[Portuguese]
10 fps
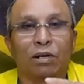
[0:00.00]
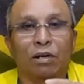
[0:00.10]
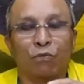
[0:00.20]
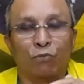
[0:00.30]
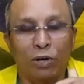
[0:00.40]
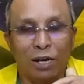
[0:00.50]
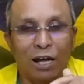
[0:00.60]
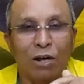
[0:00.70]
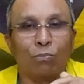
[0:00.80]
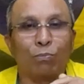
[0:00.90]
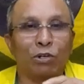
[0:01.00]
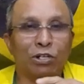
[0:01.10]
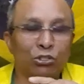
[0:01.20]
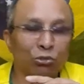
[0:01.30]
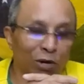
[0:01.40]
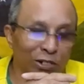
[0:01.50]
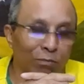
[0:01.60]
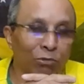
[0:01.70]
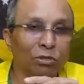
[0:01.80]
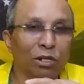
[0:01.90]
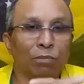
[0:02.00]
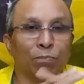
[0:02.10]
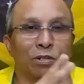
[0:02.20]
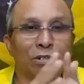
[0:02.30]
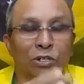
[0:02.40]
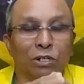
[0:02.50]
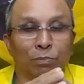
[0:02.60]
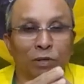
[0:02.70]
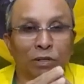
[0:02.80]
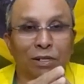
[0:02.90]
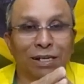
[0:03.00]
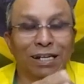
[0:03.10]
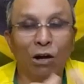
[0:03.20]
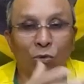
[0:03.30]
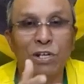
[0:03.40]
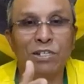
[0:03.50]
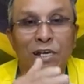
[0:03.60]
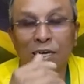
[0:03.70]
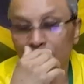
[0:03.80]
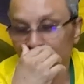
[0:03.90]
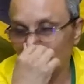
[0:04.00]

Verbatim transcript: Ele foi lá, o presidente gosta muito dele, pediu que, queria conhecer ele.